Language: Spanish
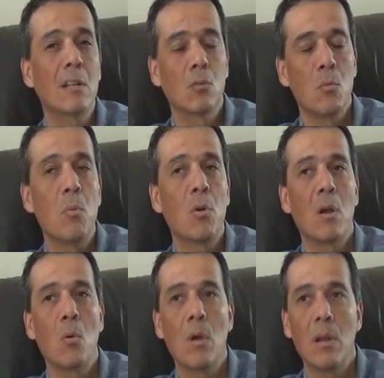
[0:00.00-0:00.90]
razón por
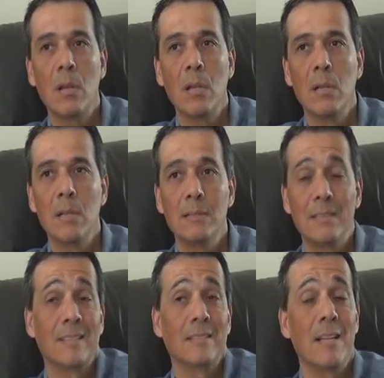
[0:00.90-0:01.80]
la cual
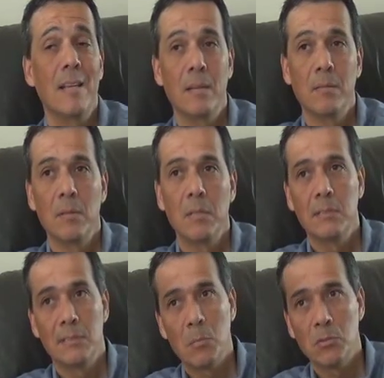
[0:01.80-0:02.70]
se desacelere.
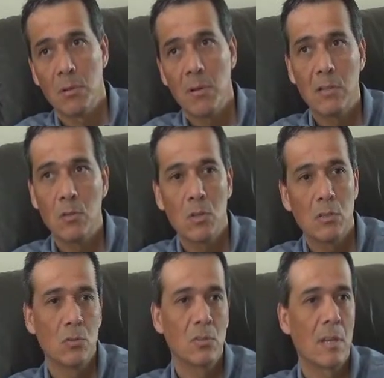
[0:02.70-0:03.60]
Estamos hablando,
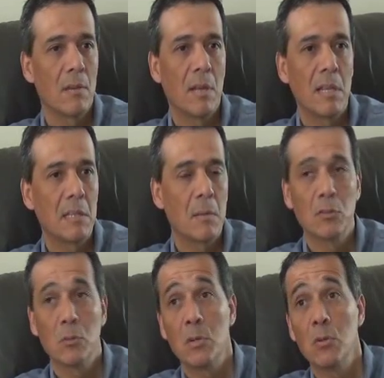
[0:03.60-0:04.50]
eso es equivalente a
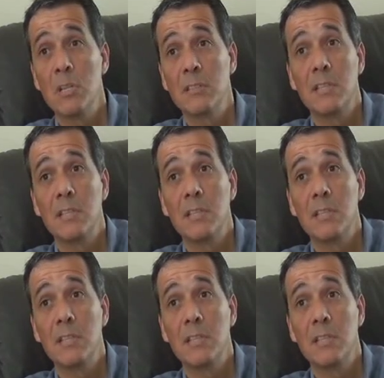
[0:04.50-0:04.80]
más o menos 10